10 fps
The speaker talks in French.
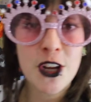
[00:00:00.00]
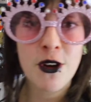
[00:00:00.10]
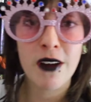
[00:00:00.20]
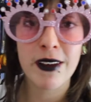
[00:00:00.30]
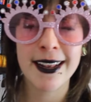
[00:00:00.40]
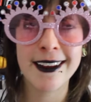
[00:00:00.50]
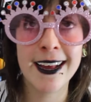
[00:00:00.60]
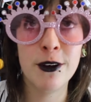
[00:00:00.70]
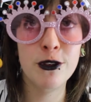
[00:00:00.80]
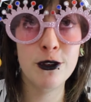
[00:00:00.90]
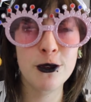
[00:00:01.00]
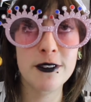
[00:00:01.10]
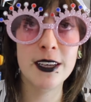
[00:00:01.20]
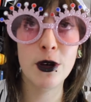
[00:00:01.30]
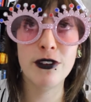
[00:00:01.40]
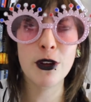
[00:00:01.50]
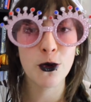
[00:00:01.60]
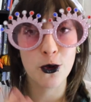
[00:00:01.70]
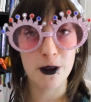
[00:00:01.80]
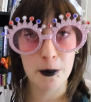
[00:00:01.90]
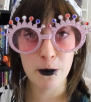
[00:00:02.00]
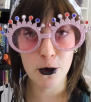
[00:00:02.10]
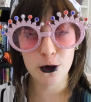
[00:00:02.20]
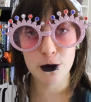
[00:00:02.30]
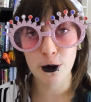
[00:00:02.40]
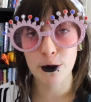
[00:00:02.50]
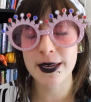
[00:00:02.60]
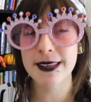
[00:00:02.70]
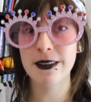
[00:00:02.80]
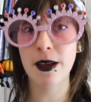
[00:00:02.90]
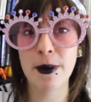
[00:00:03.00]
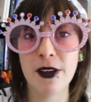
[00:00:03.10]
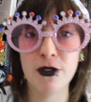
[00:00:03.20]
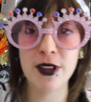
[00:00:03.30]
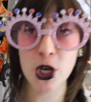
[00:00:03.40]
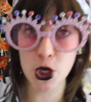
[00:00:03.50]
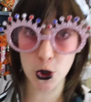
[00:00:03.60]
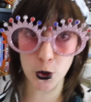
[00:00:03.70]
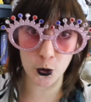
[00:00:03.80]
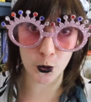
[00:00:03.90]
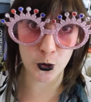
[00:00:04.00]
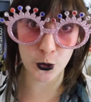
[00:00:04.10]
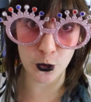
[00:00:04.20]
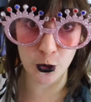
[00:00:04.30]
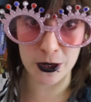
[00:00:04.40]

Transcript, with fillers: j'adore avec Alosius, c'est qu'en fait on n'en sait pas beaucoup sur lui. C'est un personnage dont on ne